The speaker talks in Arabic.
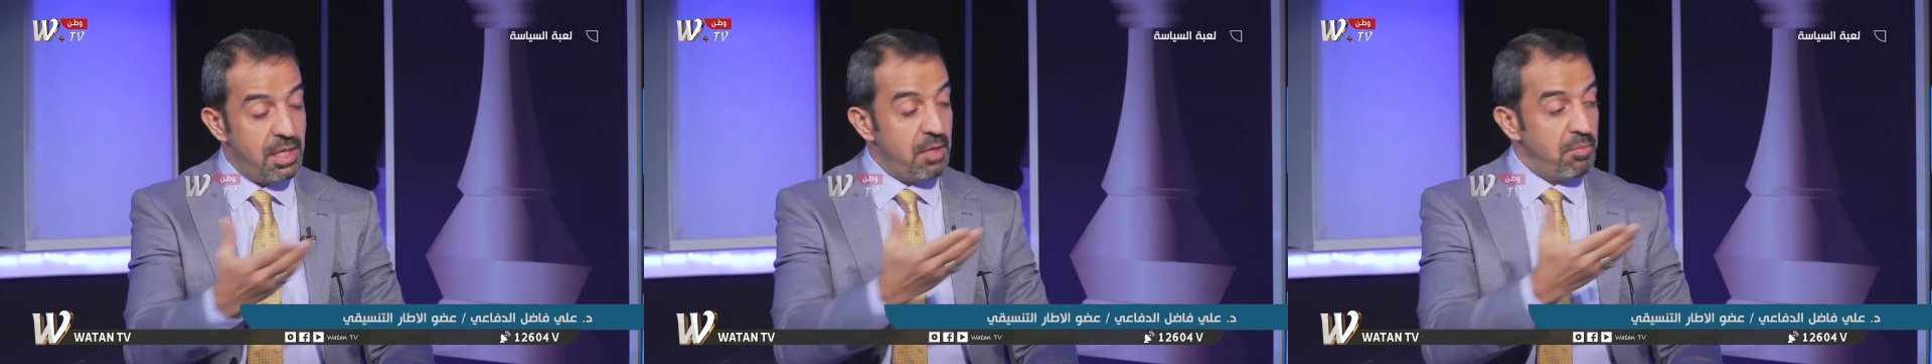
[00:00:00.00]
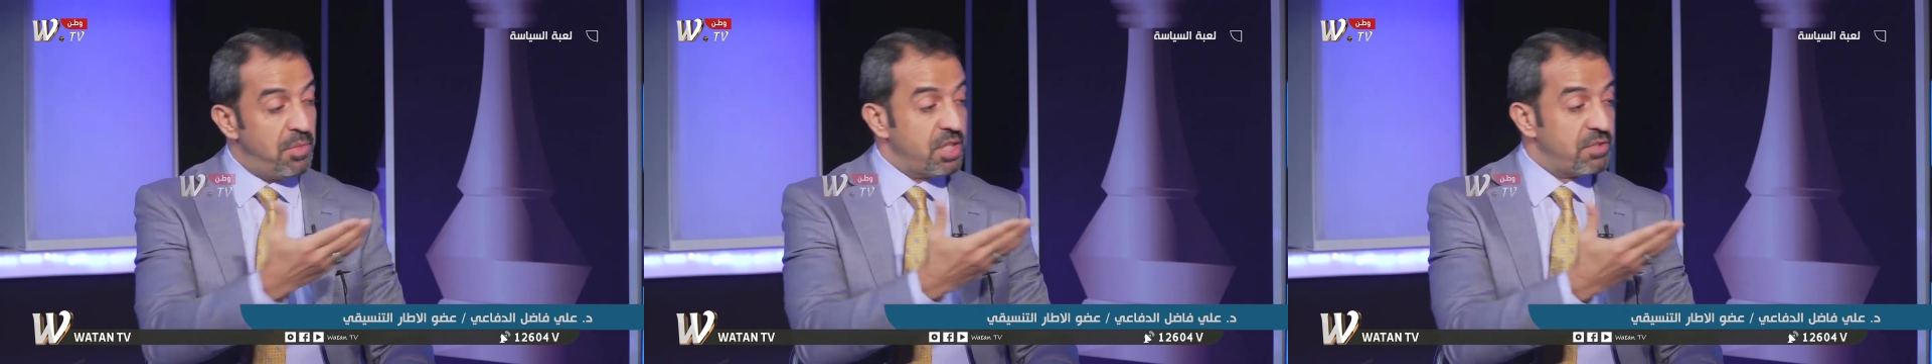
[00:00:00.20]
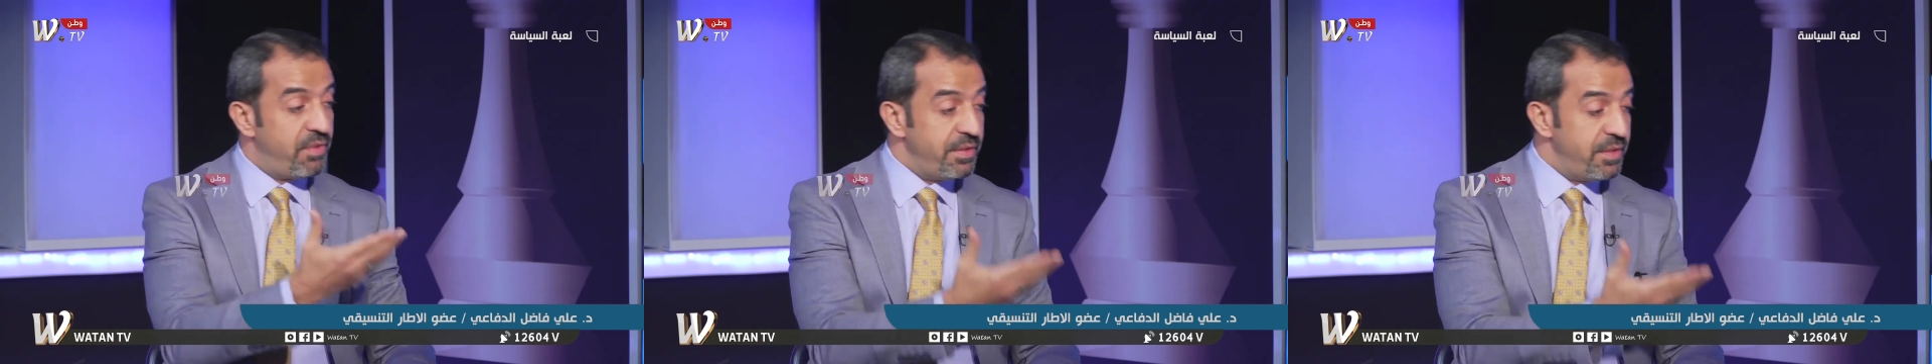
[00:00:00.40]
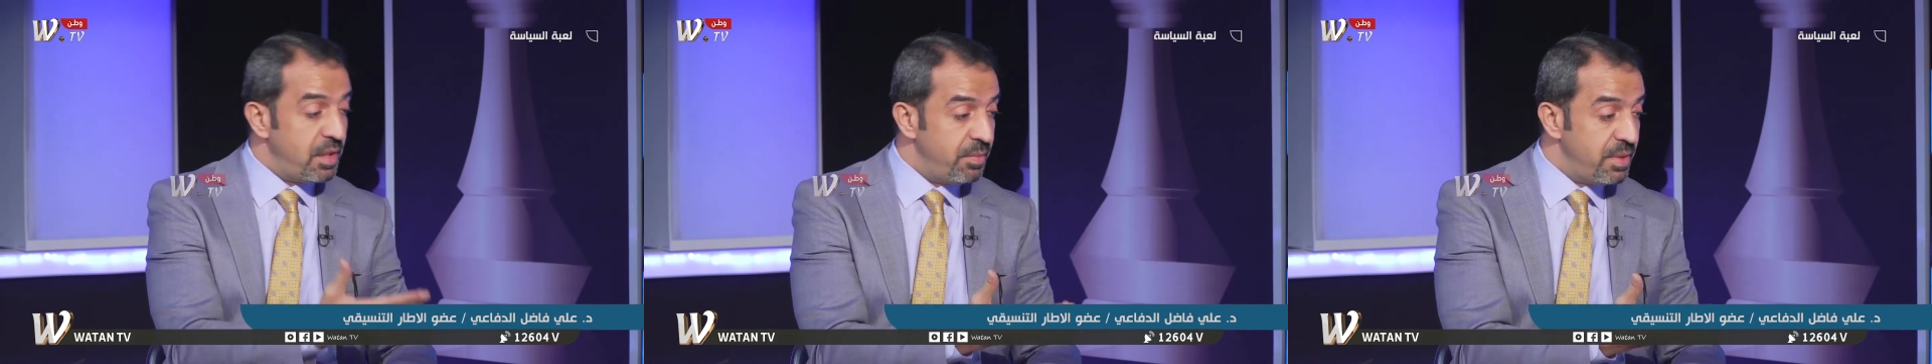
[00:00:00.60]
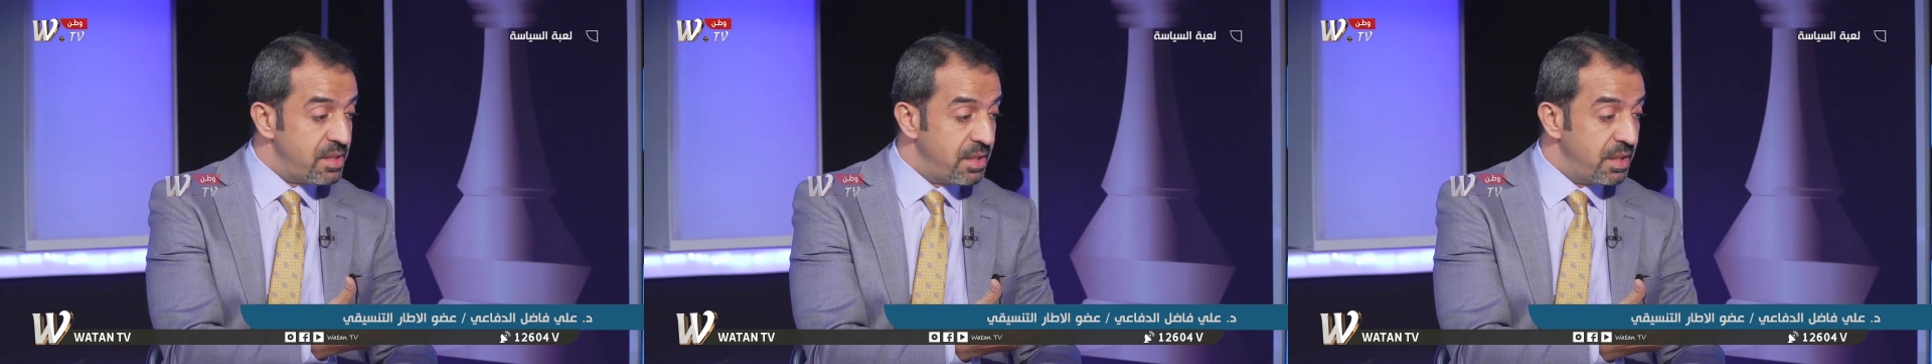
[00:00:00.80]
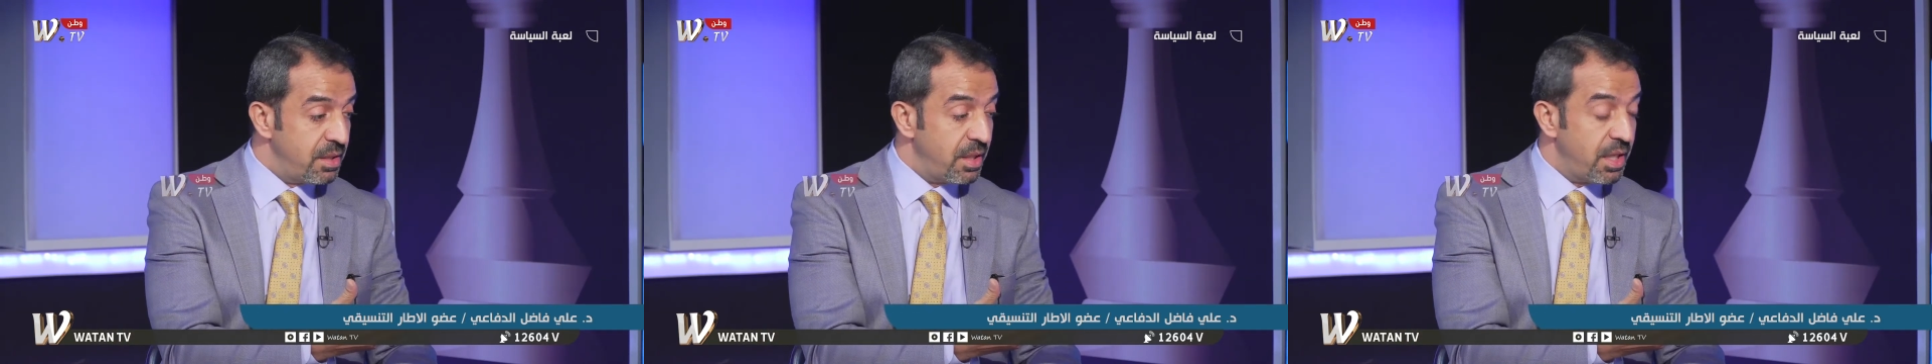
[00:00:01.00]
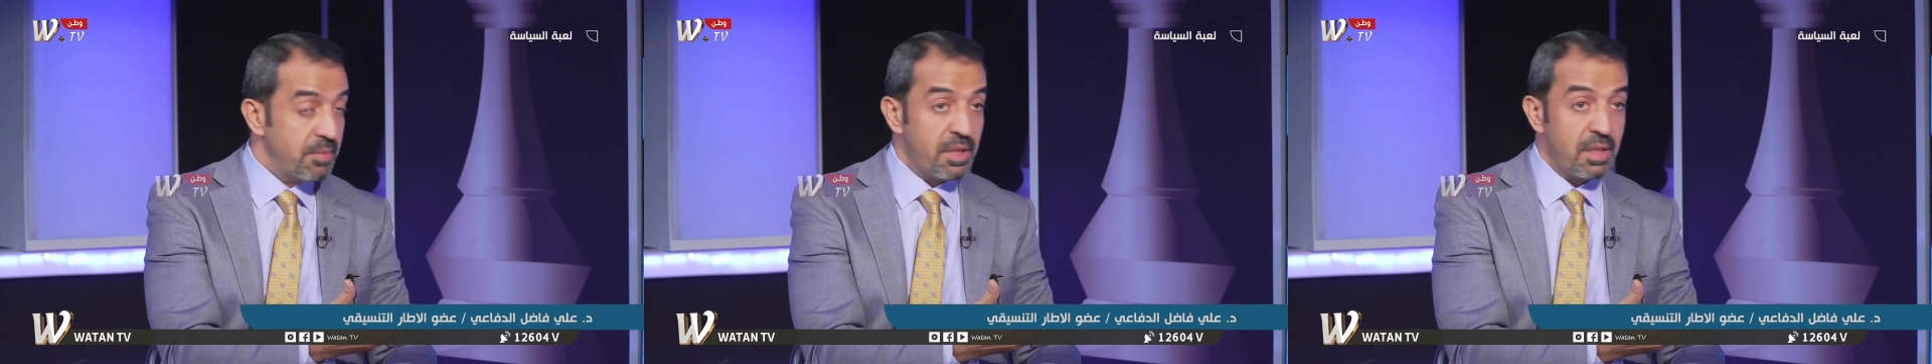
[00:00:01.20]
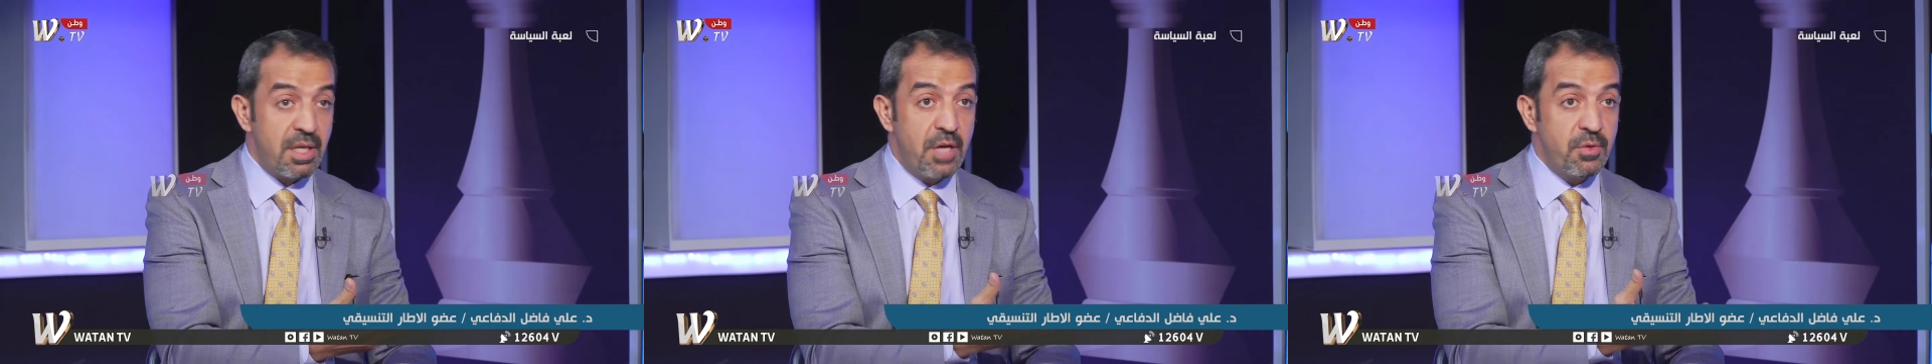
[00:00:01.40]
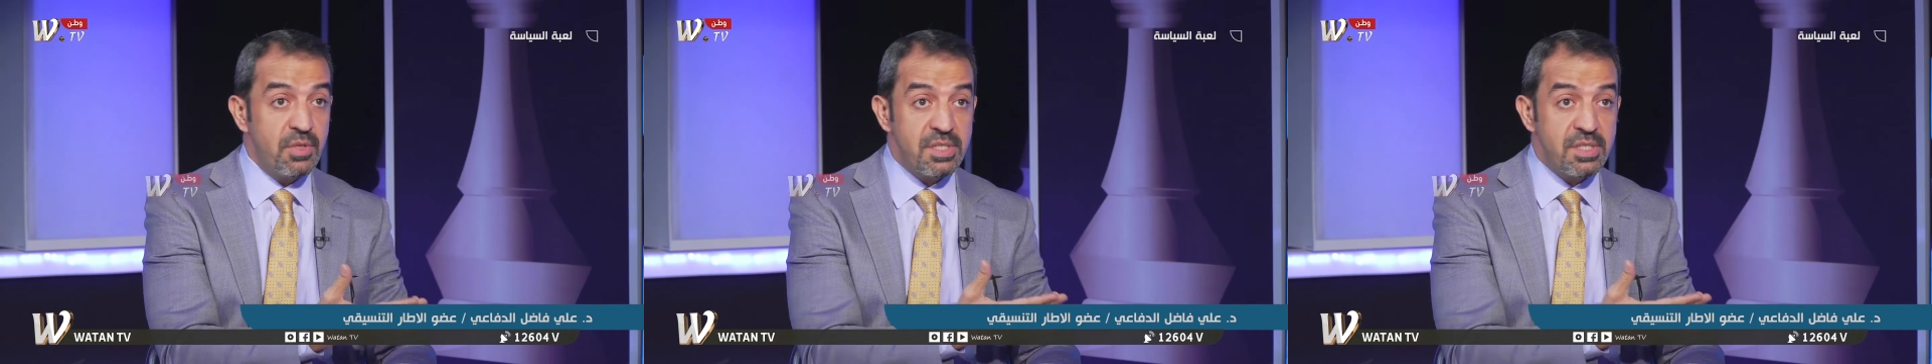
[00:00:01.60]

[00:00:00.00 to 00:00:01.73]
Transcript: ما تفضل به السيد الخبير القانون